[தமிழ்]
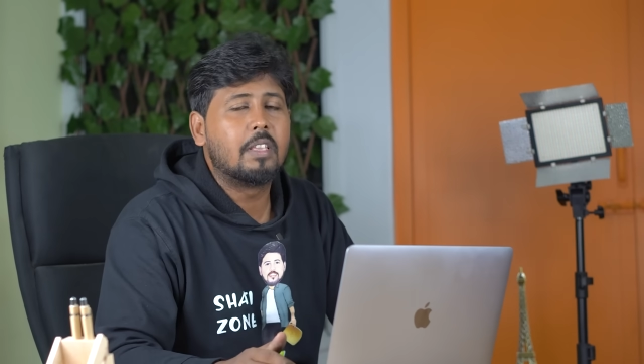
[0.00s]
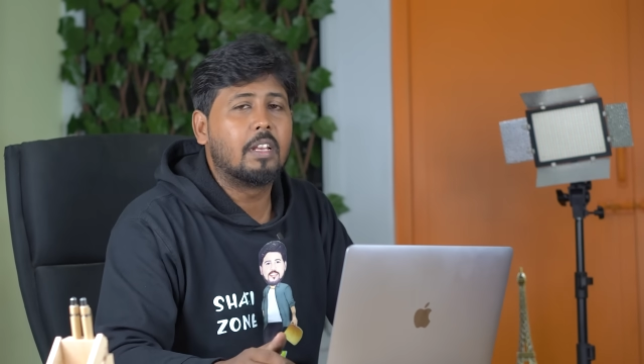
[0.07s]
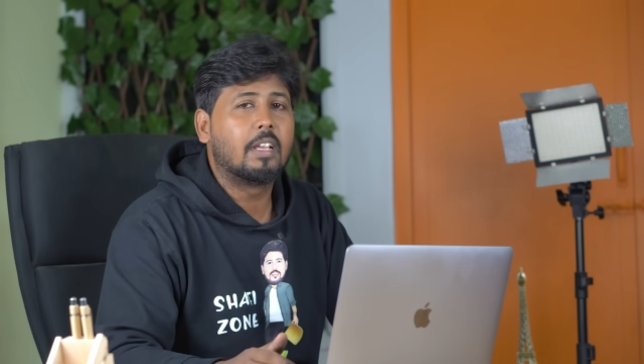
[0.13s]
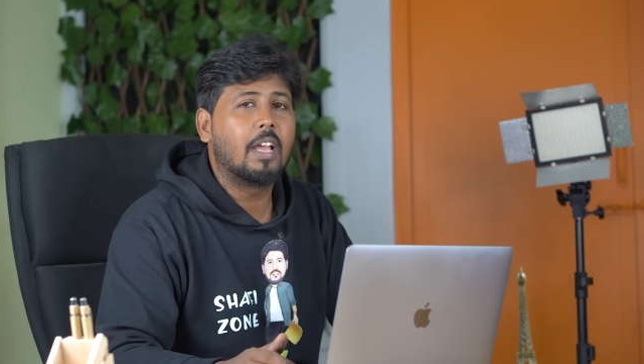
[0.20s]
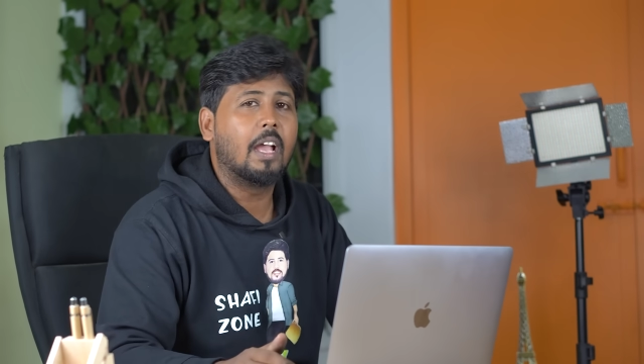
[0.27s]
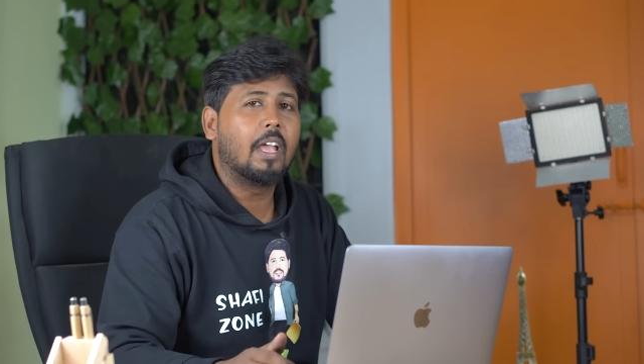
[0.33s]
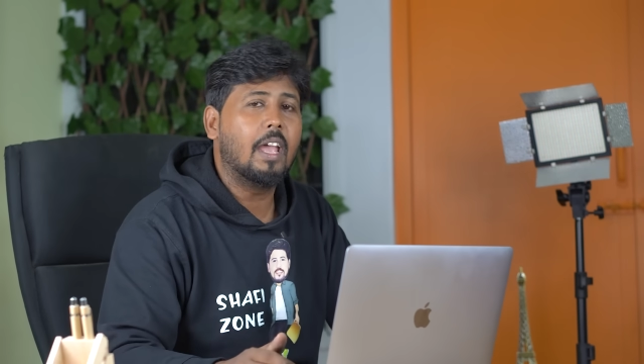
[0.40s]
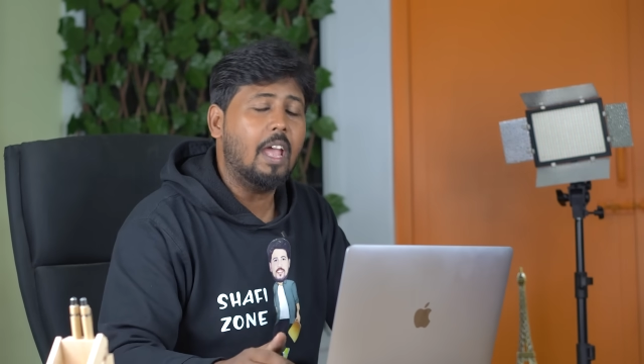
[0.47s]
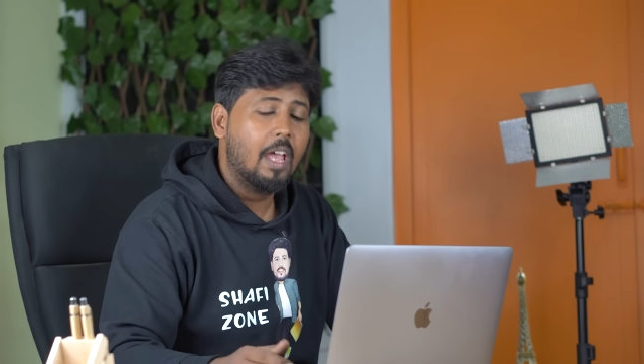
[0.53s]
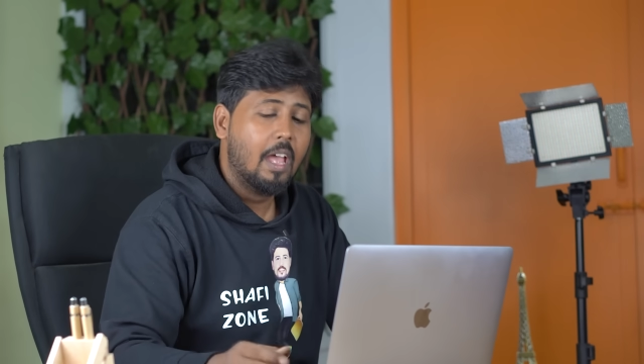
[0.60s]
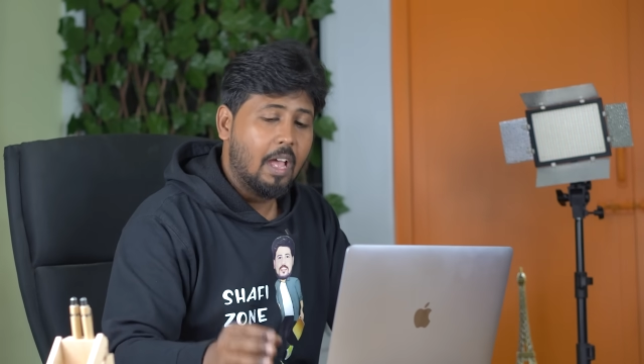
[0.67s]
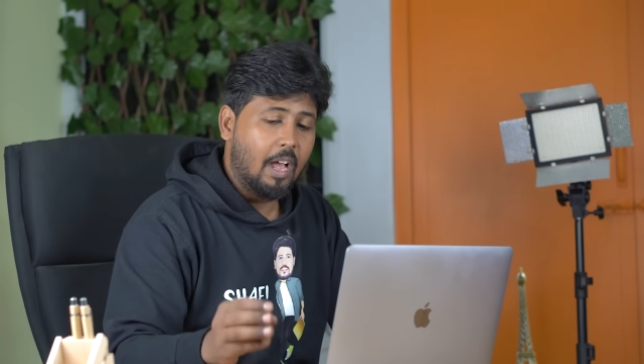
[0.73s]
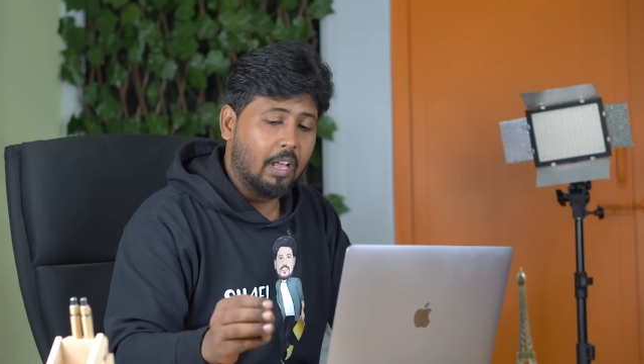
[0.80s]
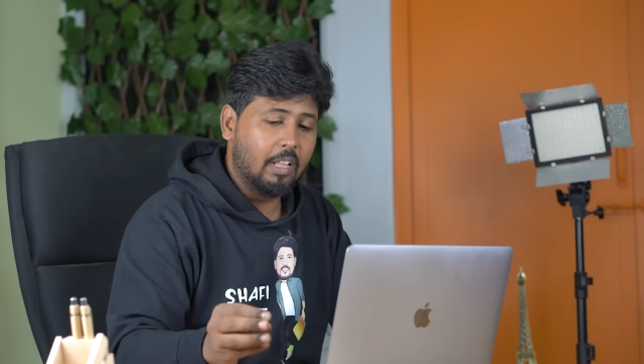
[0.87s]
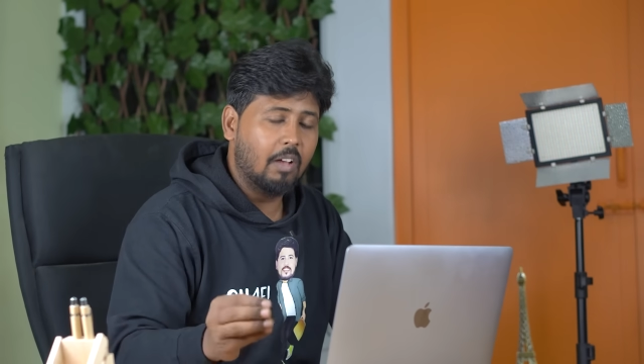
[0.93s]
வச்சிருக்காங்க
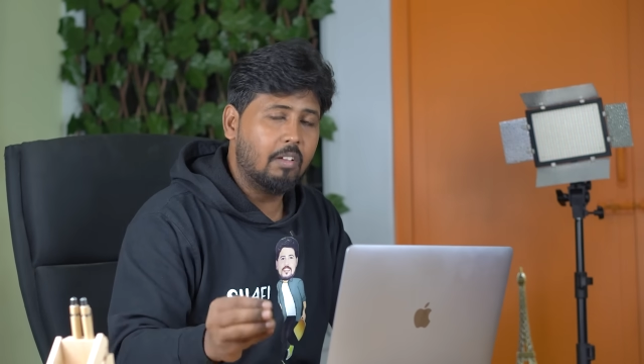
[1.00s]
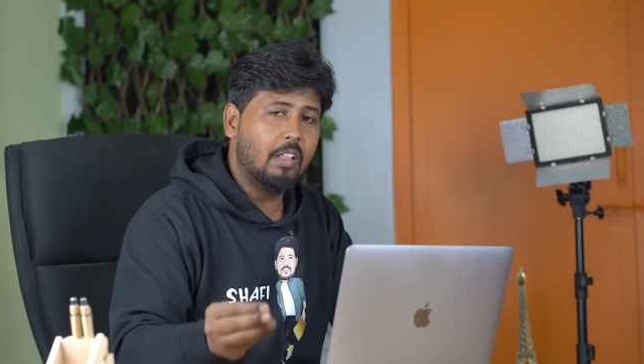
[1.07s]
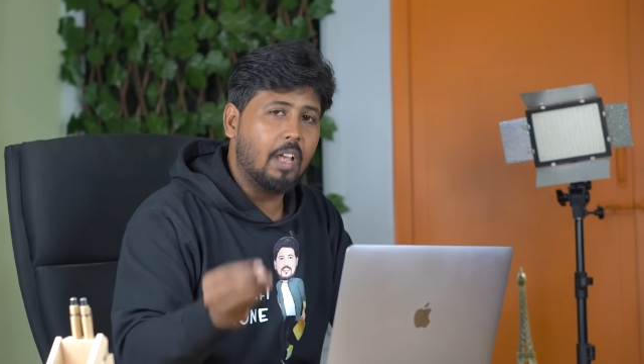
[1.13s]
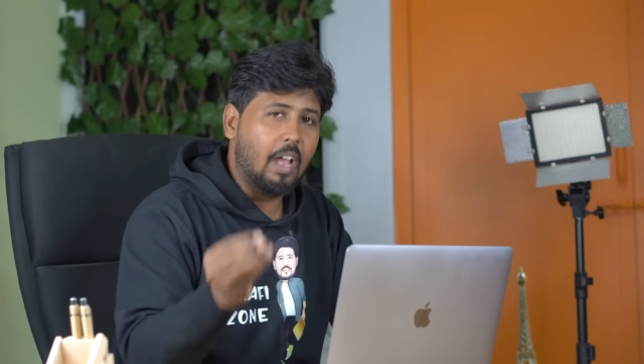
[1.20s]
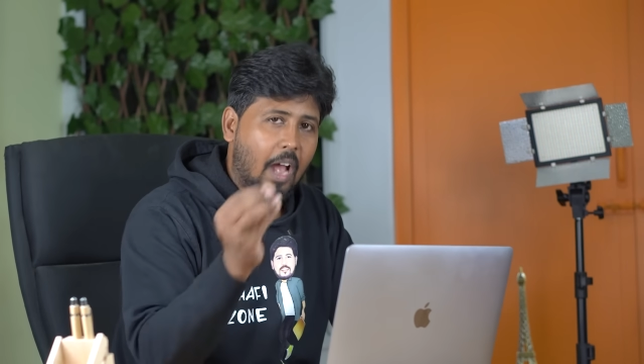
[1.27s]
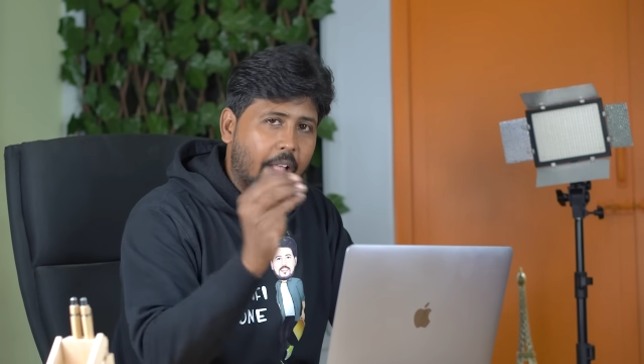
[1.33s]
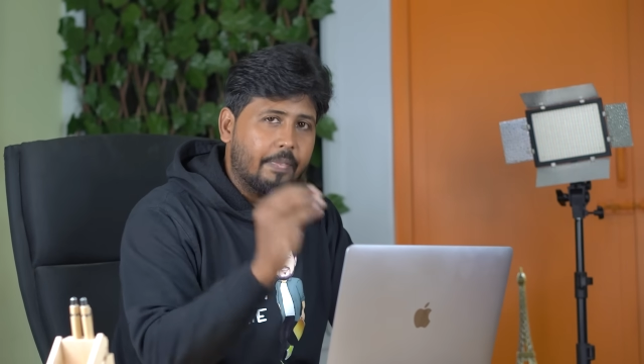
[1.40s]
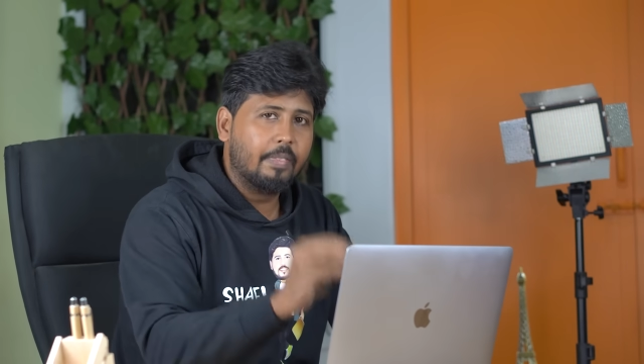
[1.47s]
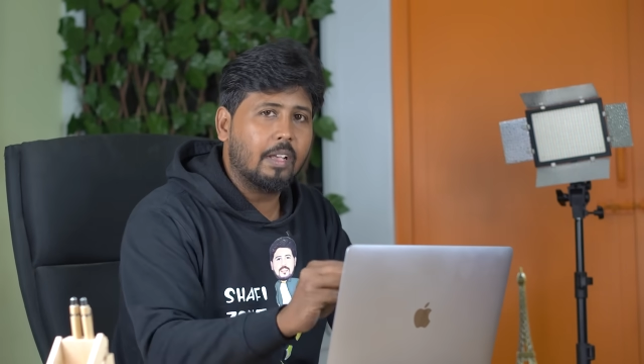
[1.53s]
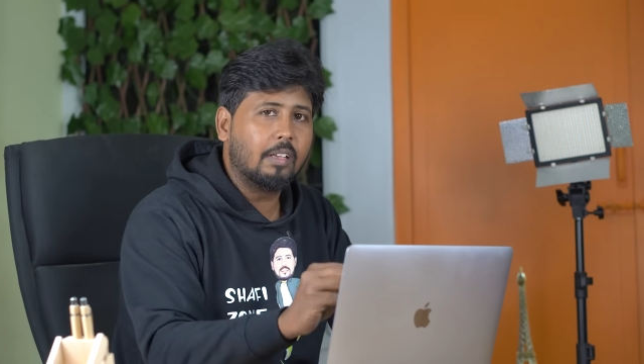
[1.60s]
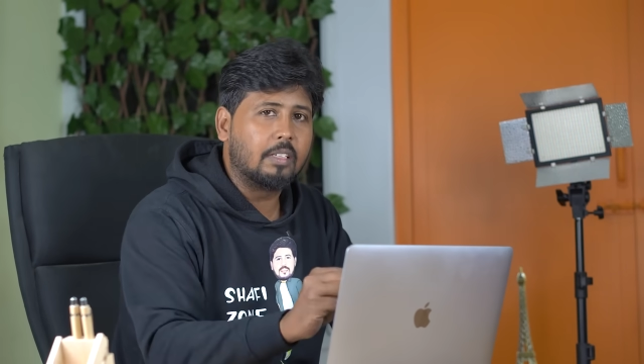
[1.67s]
அதாவது அந்த